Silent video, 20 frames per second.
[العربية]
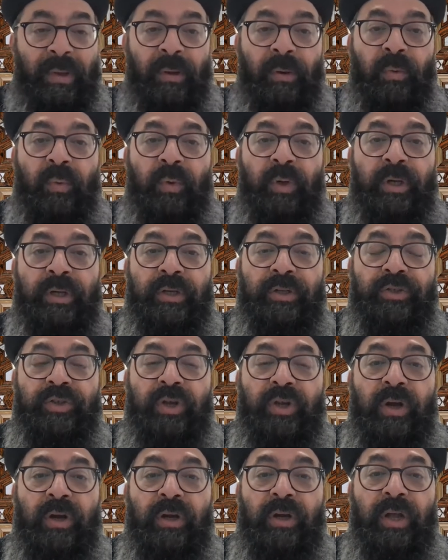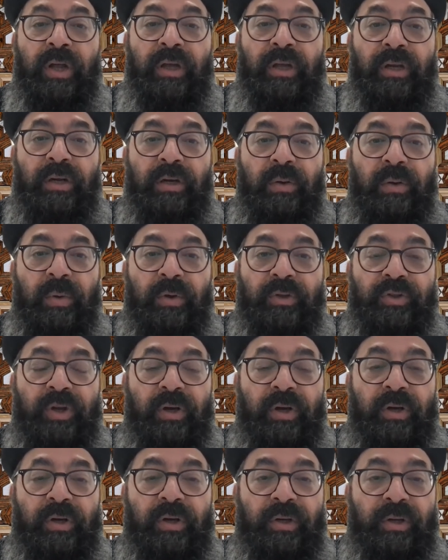والشهر الاخير اللي هو
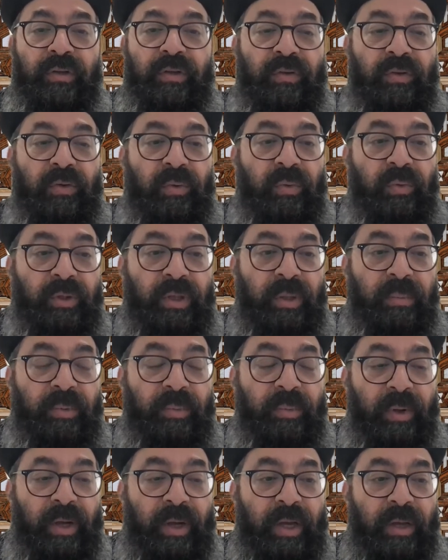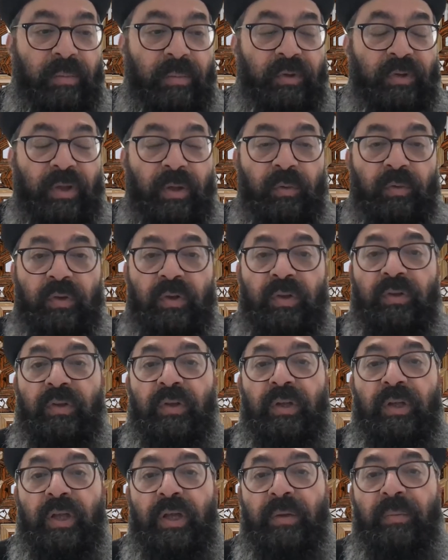شهر النسء وده بيبقى خمس او ست
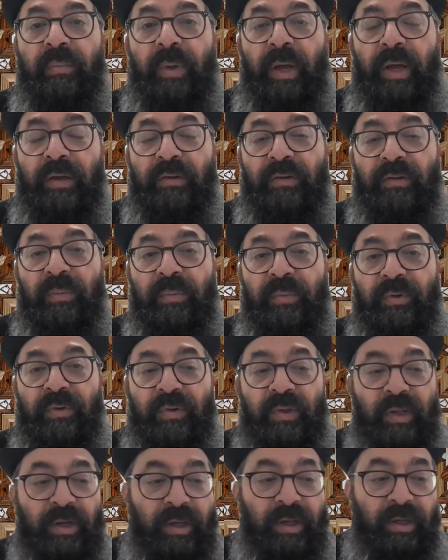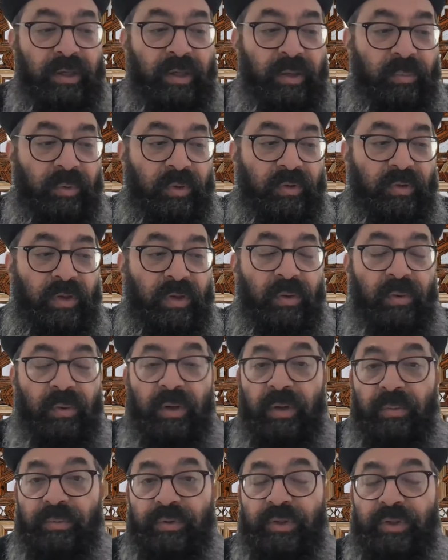ايام حسب السنه كبيسه
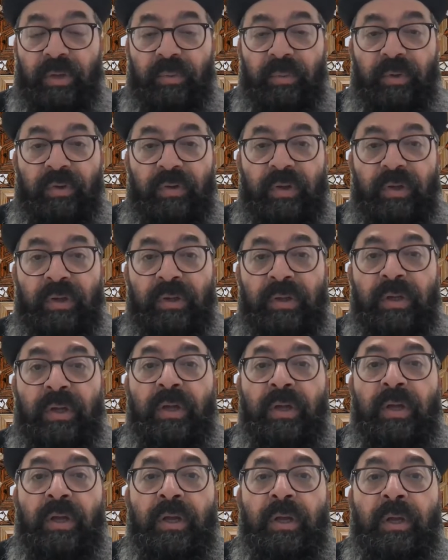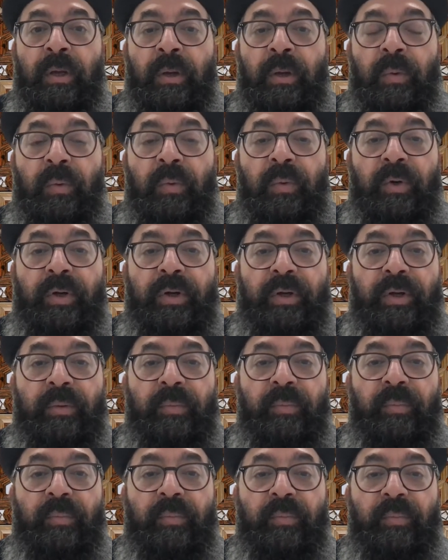ولا مش كبيسه
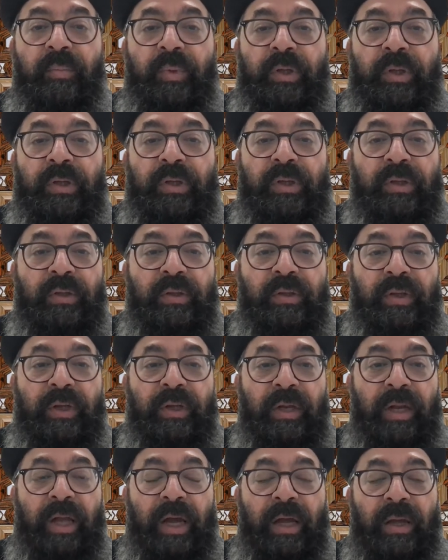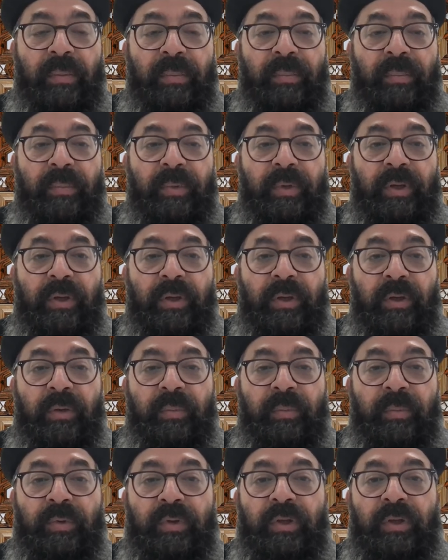وبتنتهي العام
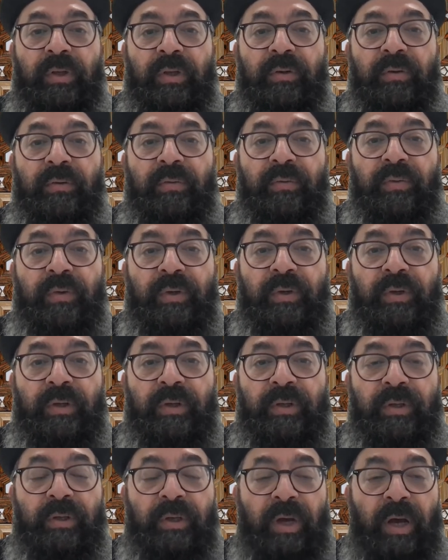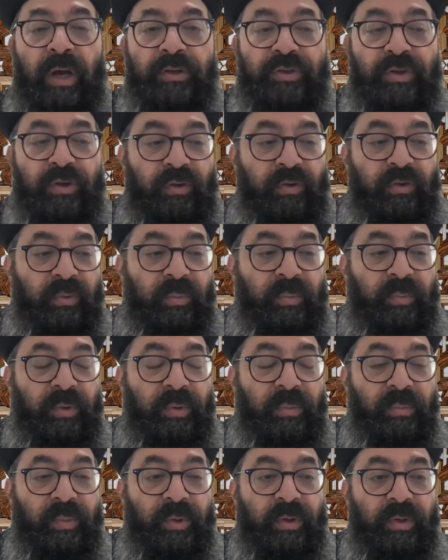القبطي في 10
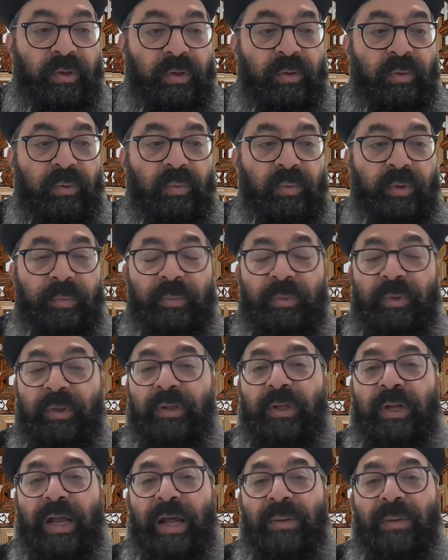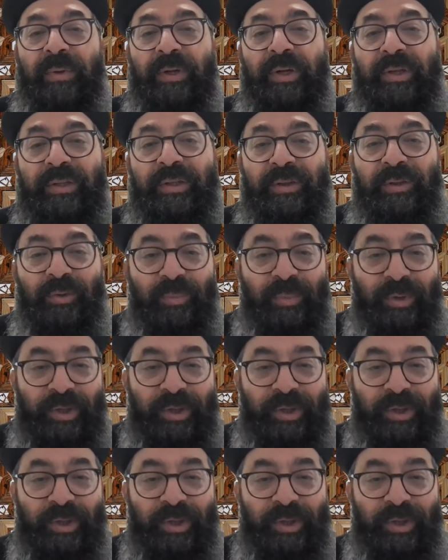سبتمبر ويبتدي العام الجديد يوم